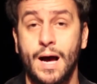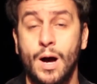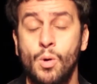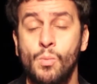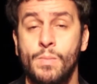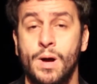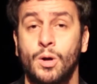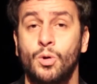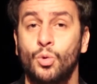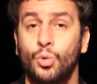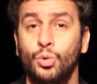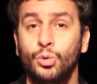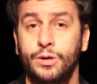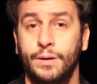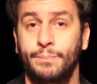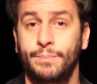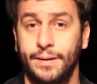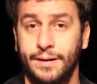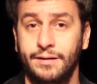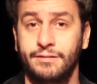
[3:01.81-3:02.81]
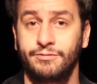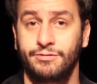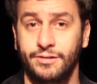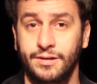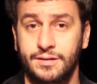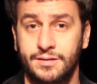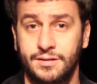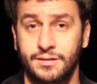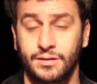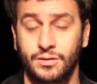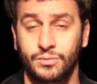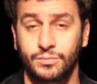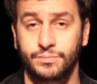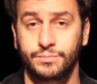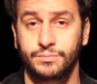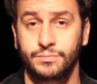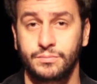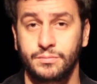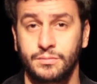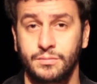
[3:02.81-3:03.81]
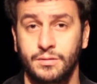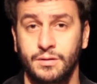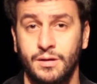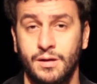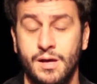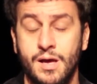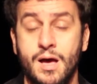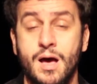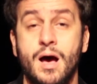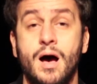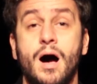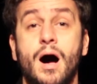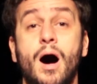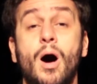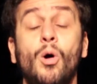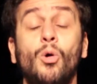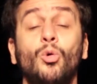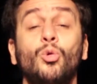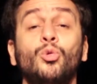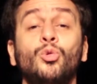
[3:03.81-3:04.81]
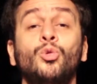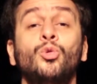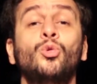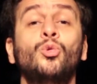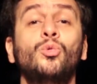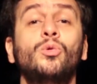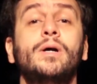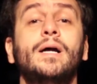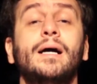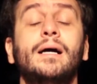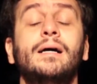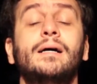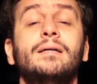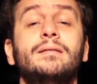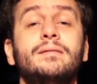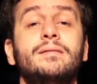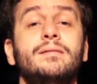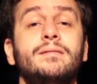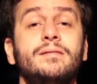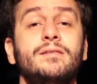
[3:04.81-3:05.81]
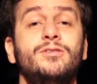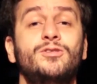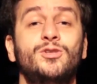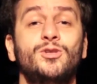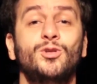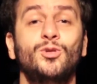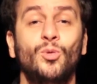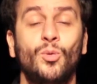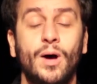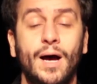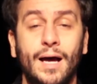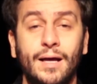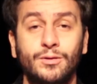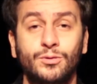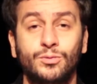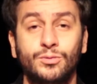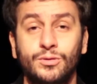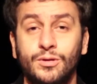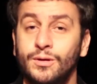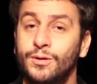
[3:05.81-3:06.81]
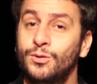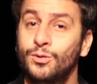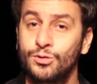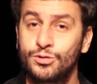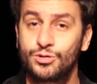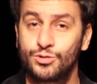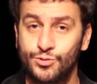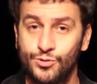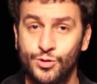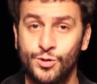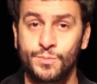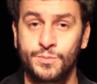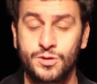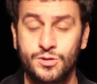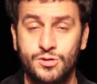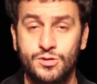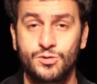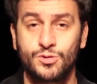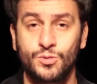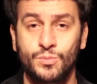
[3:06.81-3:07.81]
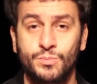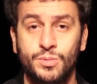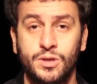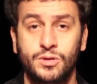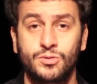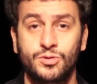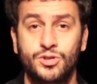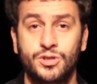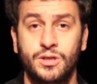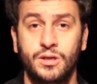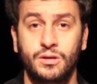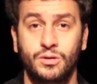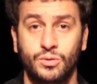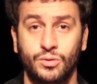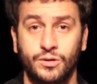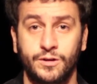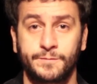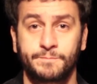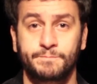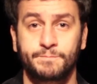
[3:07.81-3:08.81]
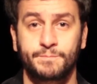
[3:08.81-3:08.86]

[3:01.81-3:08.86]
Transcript: a uma cura para a infecção. Algo nunca antes insinuado nos filmes de zumbi do diretor.